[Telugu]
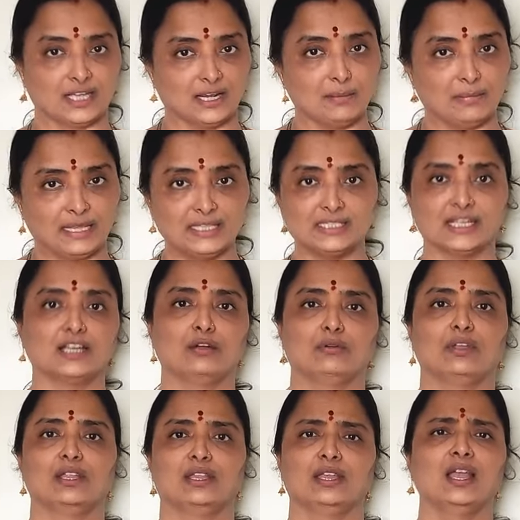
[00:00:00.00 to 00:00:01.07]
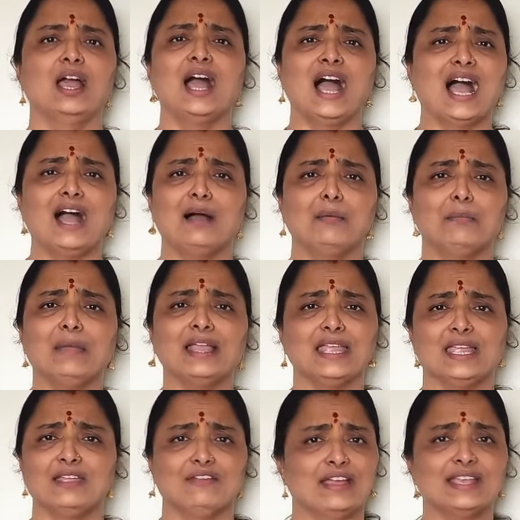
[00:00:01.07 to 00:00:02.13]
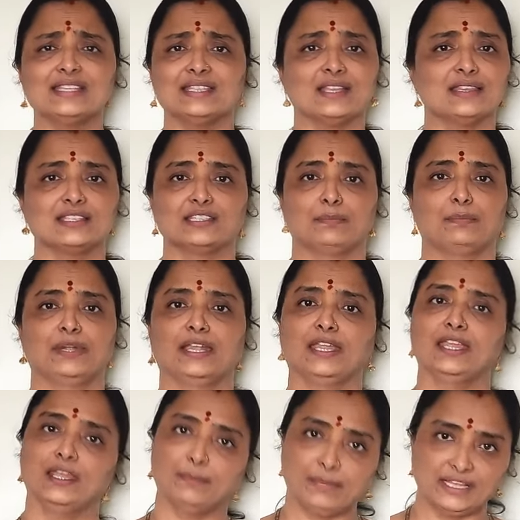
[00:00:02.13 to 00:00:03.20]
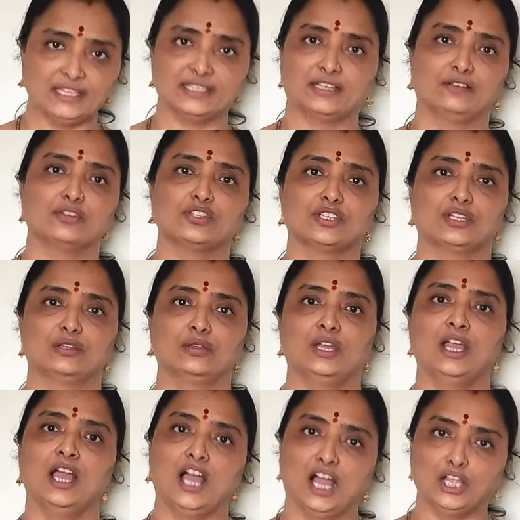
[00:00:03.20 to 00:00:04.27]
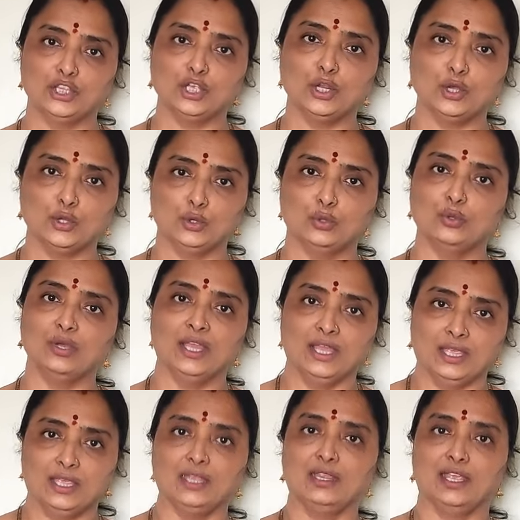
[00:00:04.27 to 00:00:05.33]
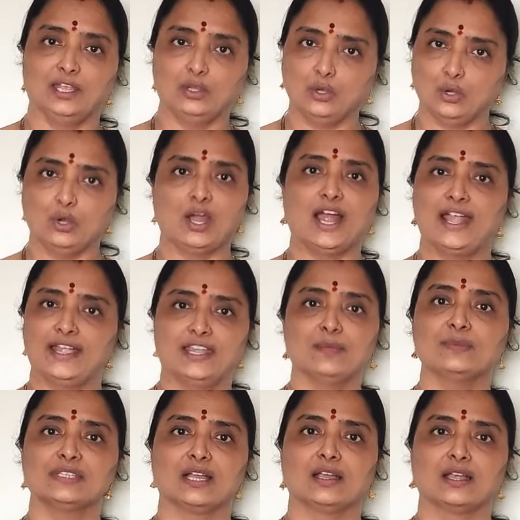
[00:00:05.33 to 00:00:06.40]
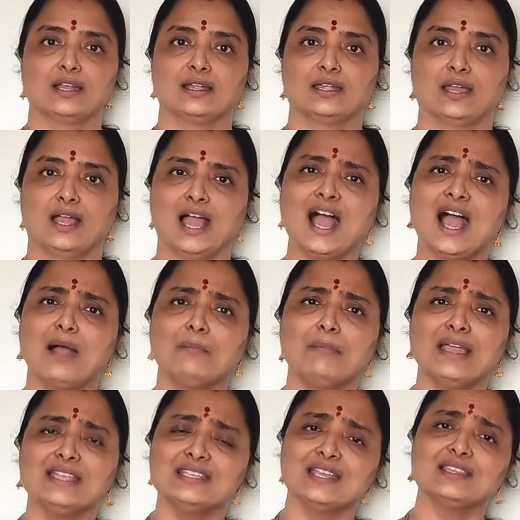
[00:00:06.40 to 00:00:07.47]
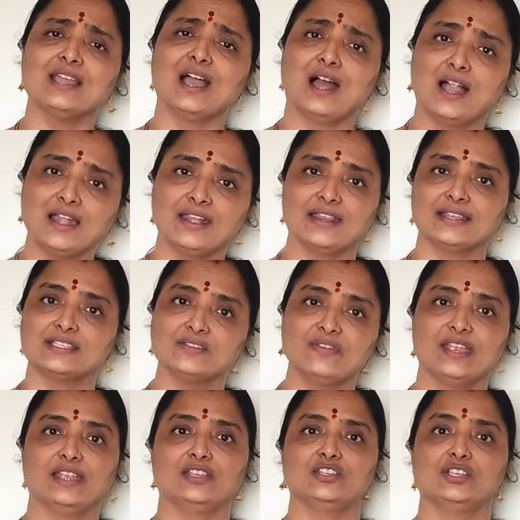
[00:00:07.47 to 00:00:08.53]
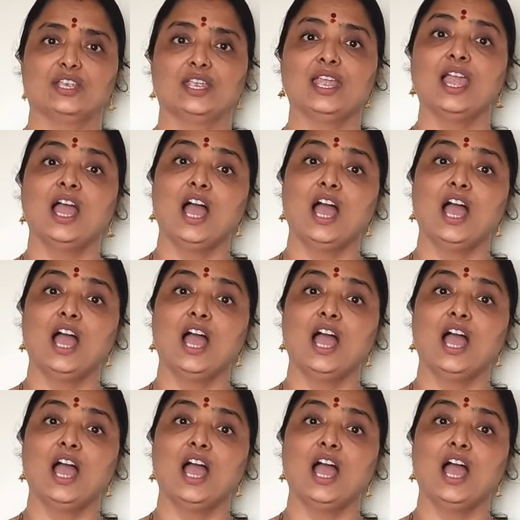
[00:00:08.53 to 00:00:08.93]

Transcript: చాలా మంచిగా ఉండేది ఆ అమ్మాయి వయసు ఎంత చెప్పండి పది సంవత్సరాలు అందులోనూ ఇది ఏదో ఐటెం సాంగ్ అంట ఆ అమ్మాయి చేత ఆ డ్రెస్ వేయించి